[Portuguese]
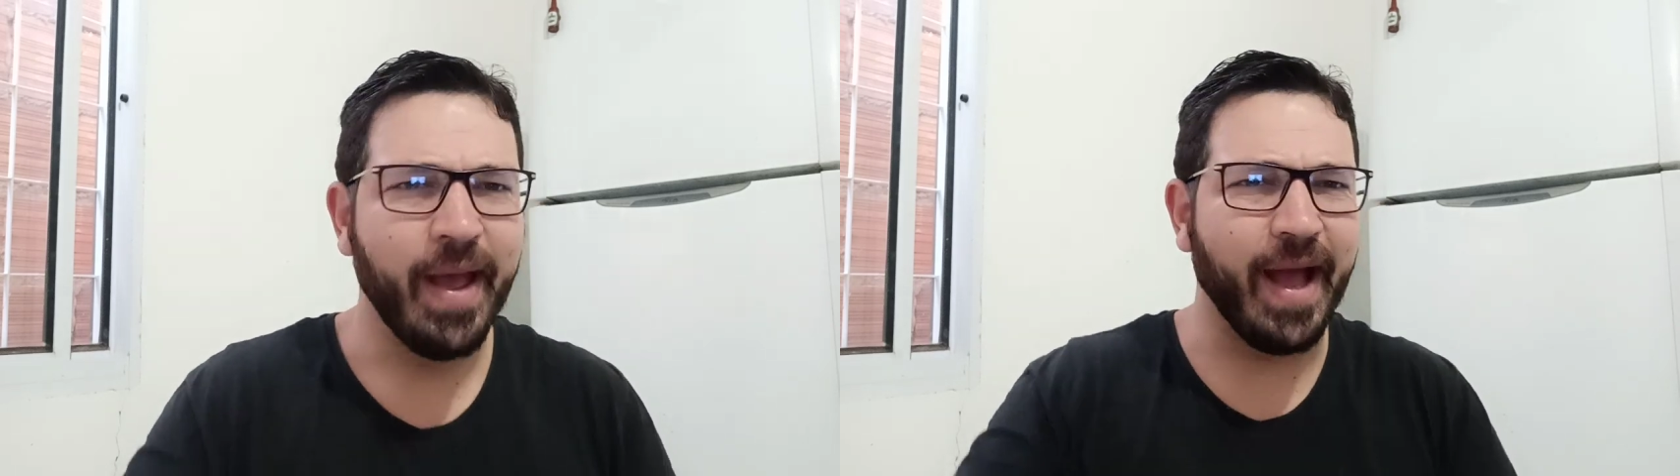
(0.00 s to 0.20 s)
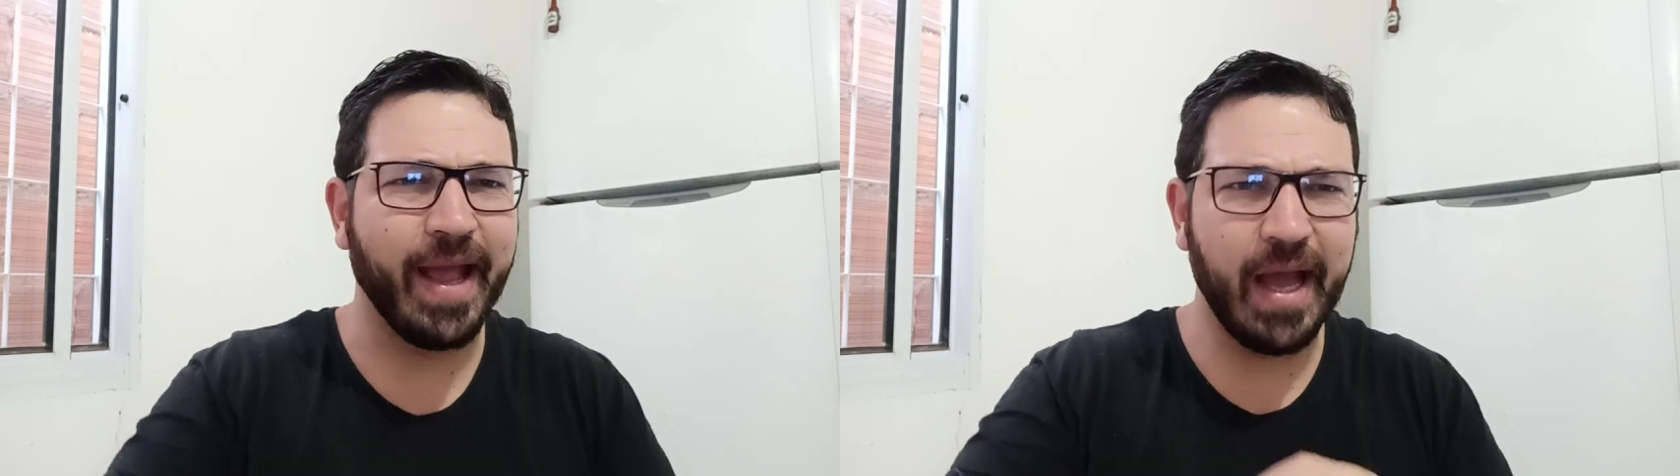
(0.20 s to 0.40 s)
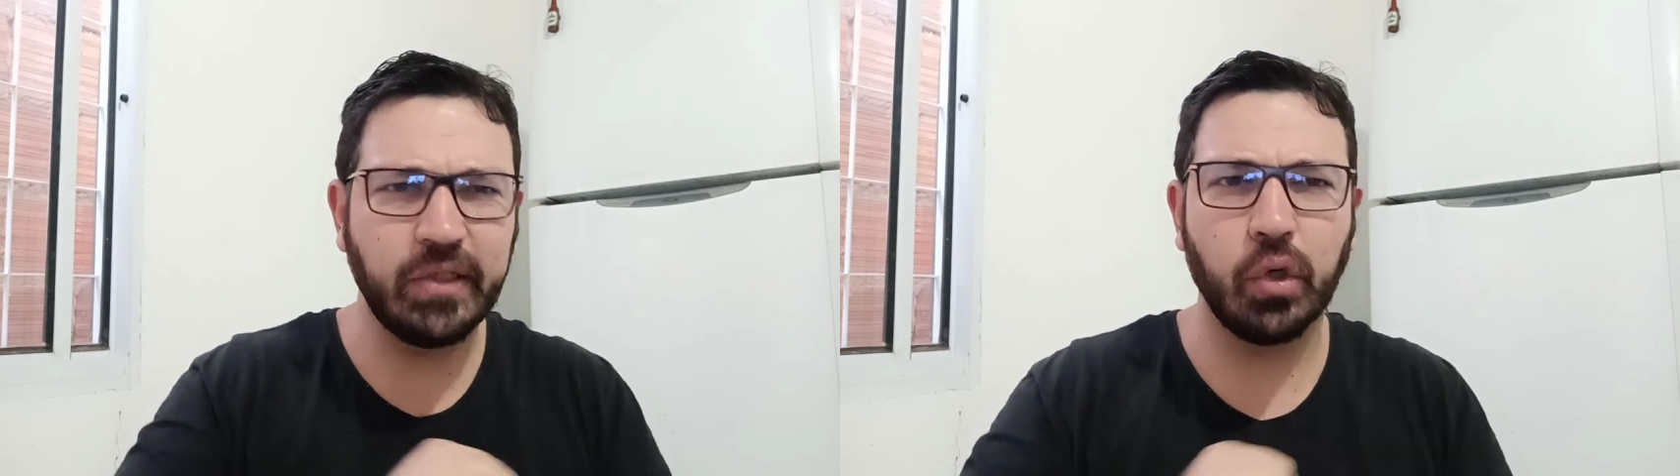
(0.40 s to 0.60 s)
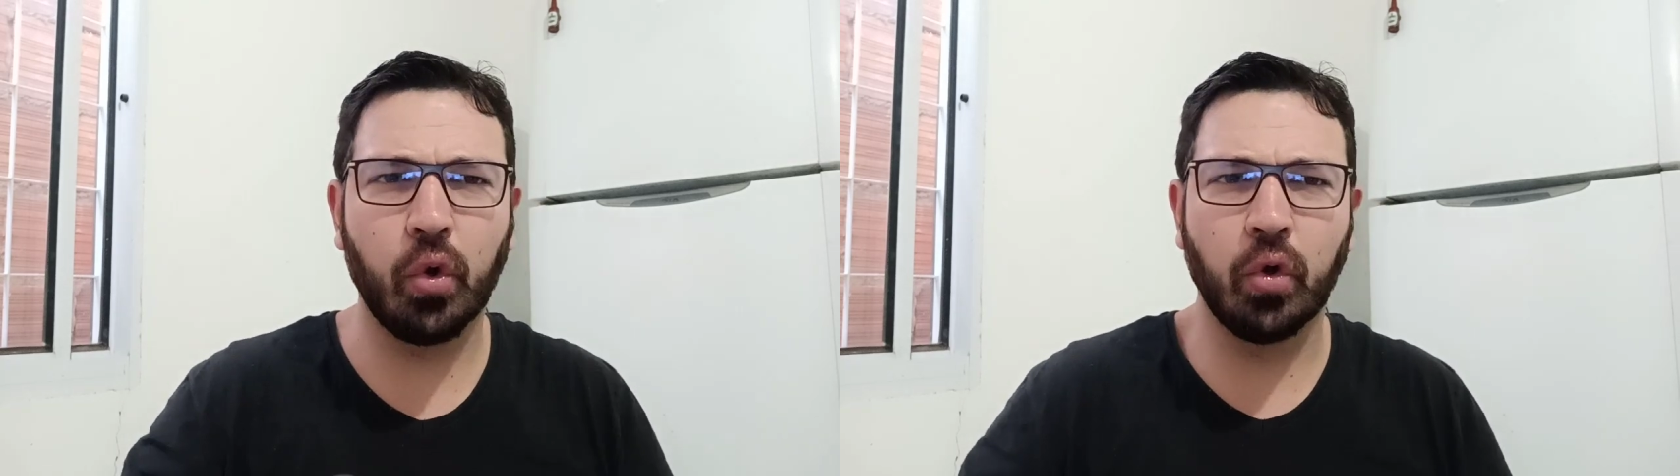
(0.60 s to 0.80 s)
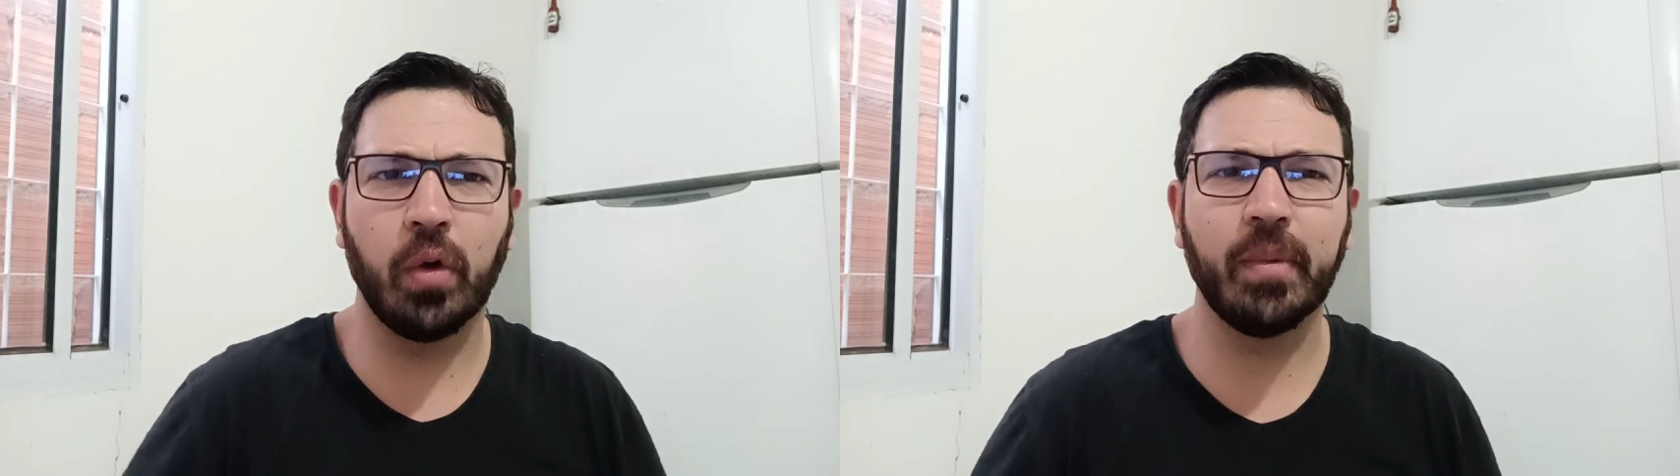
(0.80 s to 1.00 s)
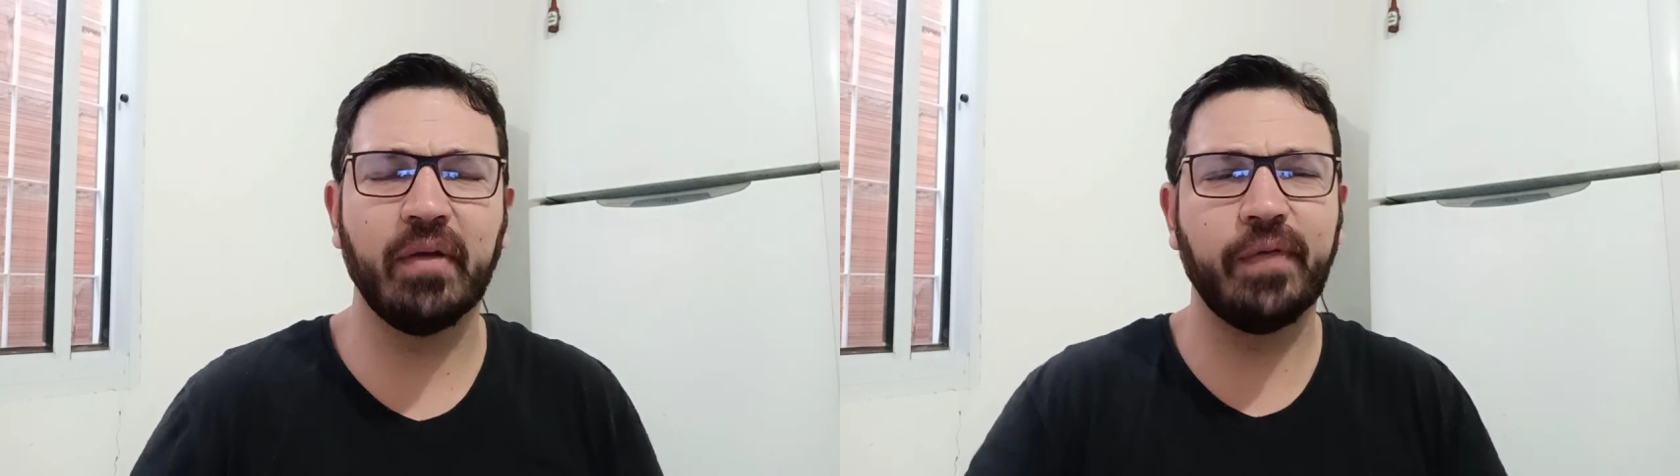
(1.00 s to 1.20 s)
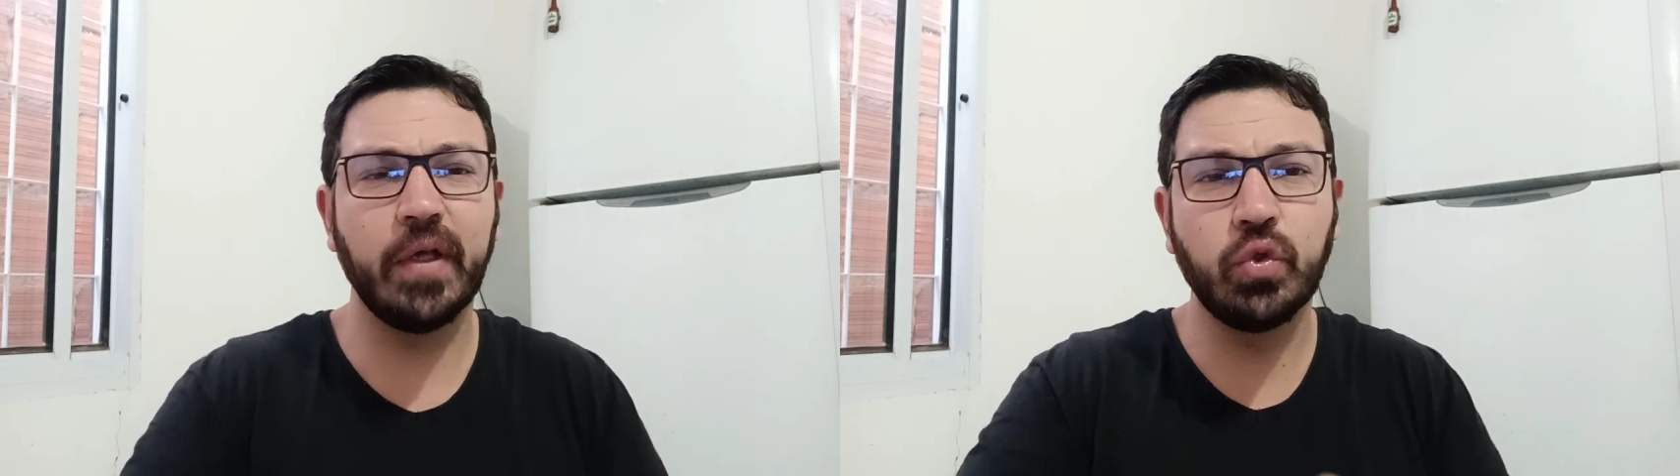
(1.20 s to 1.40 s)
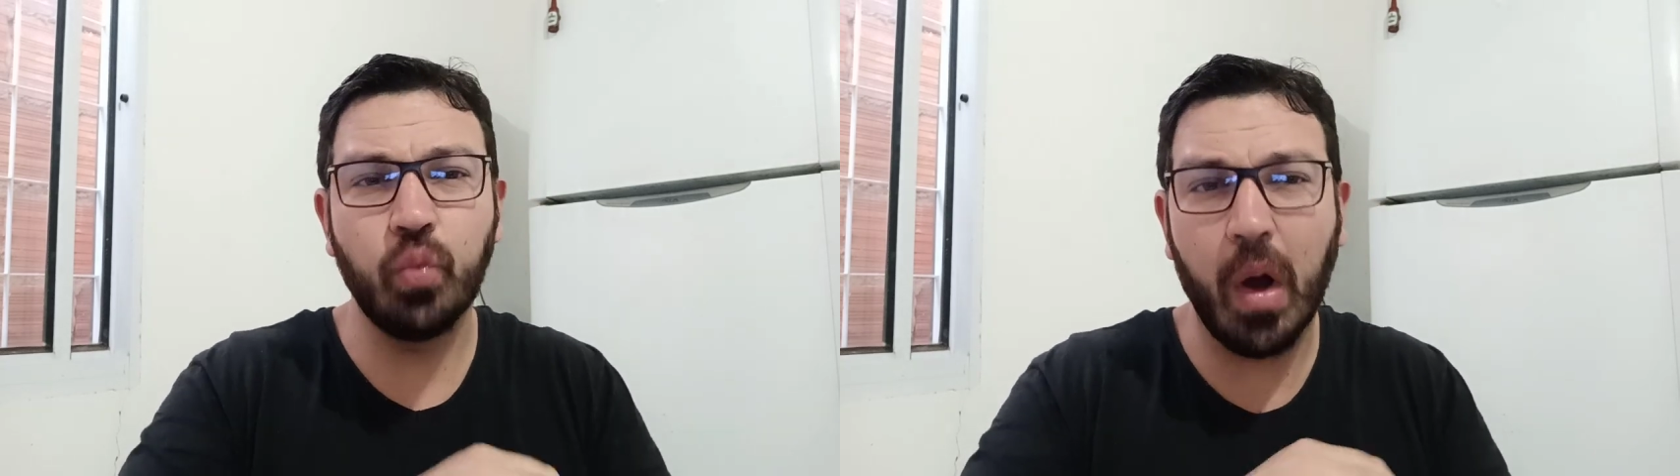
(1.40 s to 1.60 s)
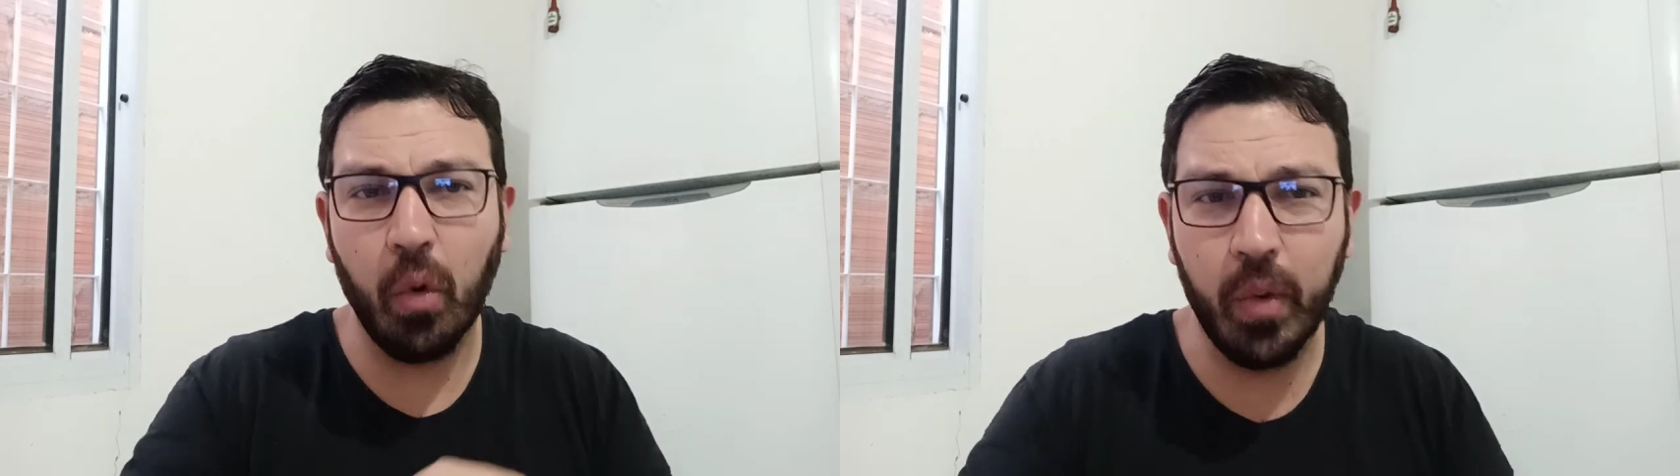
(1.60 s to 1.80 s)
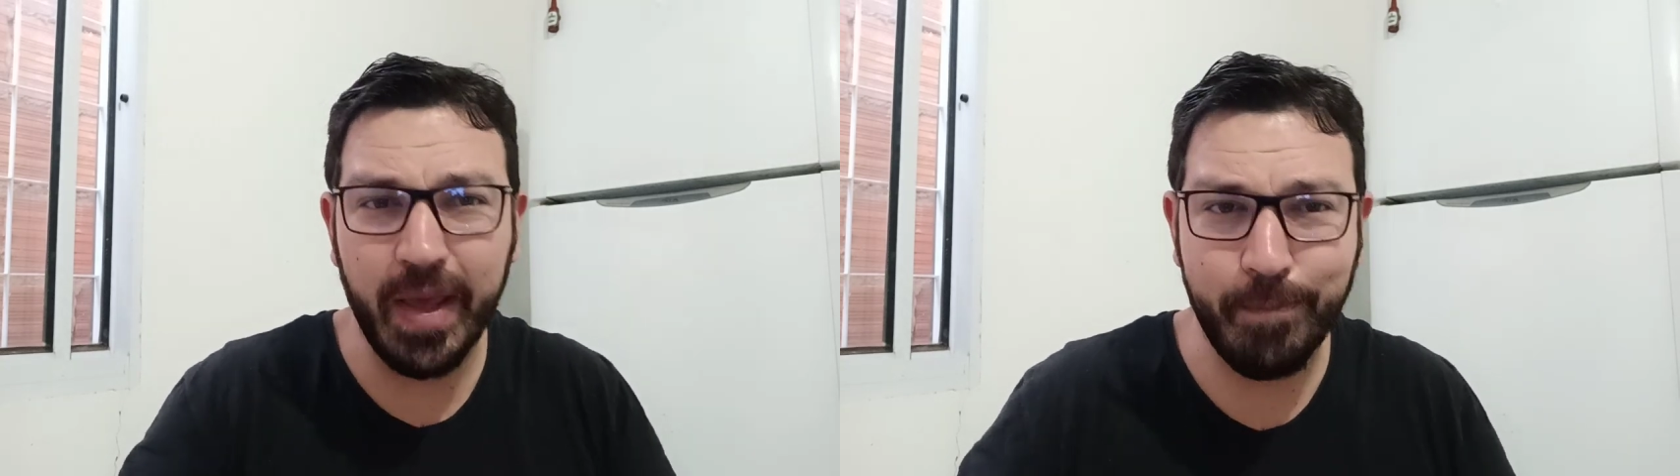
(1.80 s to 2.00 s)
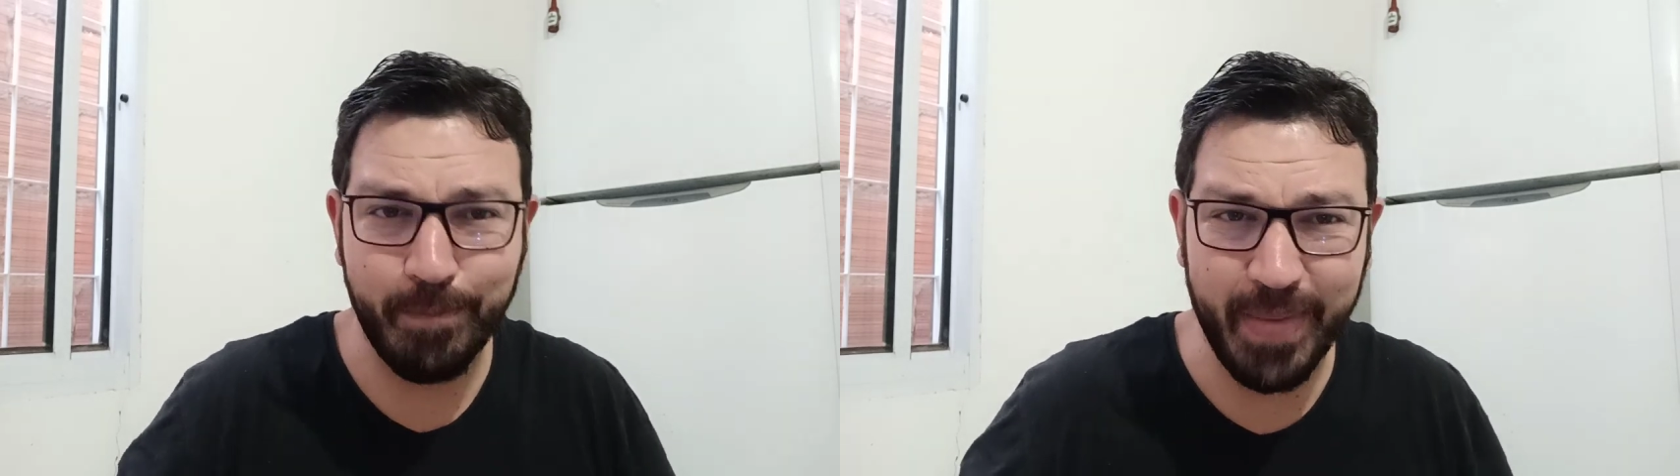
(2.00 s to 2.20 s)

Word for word: A Caixa Econômica fez um auê